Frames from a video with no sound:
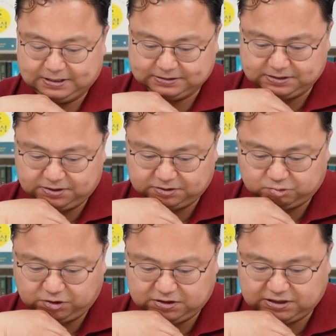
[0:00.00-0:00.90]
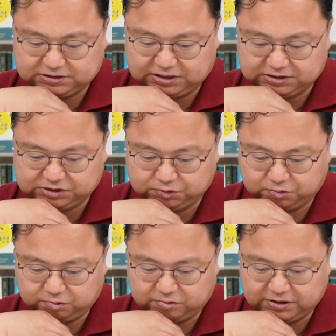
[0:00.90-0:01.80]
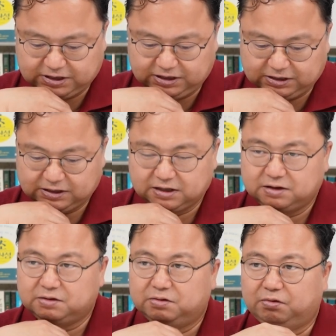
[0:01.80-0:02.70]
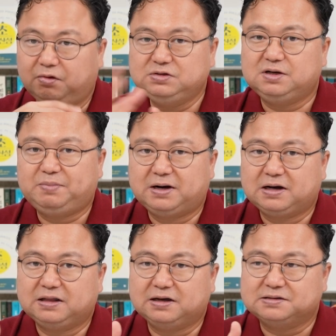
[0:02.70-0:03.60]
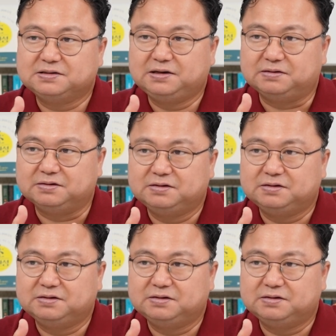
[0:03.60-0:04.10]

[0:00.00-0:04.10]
그래서 이런 권리락 착시 효과에 언제 팔아야 되겠어요?